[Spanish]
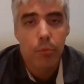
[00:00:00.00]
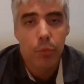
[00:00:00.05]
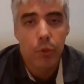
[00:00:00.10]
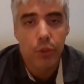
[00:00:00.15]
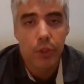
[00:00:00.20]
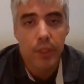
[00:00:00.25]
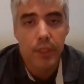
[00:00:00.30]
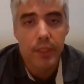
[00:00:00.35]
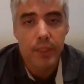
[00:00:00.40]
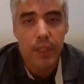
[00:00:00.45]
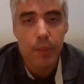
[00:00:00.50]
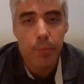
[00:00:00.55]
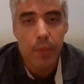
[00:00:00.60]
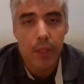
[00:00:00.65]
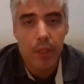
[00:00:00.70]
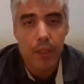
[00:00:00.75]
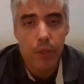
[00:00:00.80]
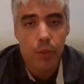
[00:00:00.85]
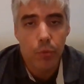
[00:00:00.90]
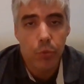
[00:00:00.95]
pues en este
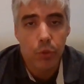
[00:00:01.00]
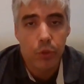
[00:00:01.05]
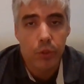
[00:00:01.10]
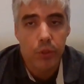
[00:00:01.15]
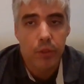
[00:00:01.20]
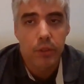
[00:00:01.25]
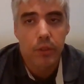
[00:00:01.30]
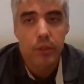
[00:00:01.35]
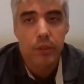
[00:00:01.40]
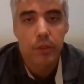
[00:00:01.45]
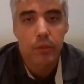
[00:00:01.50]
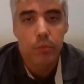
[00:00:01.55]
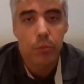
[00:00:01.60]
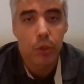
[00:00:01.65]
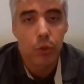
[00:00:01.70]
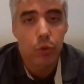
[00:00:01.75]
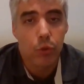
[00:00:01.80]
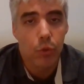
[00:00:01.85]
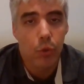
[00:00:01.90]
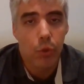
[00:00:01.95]
partido pues,
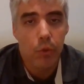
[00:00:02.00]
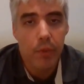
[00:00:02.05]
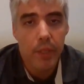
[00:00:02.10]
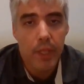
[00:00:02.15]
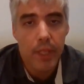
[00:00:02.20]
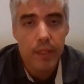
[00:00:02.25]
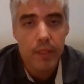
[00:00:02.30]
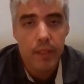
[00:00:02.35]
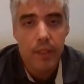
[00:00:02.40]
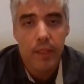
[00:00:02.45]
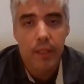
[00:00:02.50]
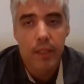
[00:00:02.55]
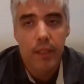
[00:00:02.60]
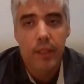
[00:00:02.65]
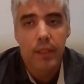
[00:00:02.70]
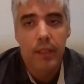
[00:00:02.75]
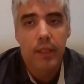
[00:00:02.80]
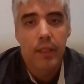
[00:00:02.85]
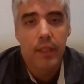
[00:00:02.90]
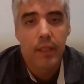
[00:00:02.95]
pues jugó bien,
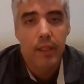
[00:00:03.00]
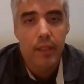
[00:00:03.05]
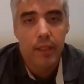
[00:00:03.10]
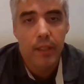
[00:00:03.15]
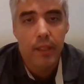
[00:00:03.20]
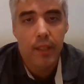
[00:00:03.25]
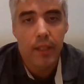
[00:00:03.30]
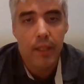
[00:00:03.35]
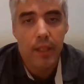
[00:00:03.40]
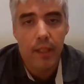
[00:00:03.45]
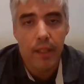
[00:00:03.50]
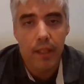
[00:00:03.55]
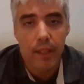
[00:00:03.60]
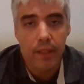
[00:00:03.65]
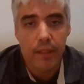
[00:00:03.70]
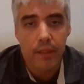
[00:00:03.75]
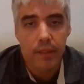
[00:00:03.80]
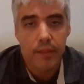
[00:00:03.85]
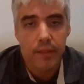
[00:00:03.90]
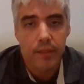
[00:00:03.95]

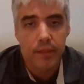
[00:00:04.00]
eh,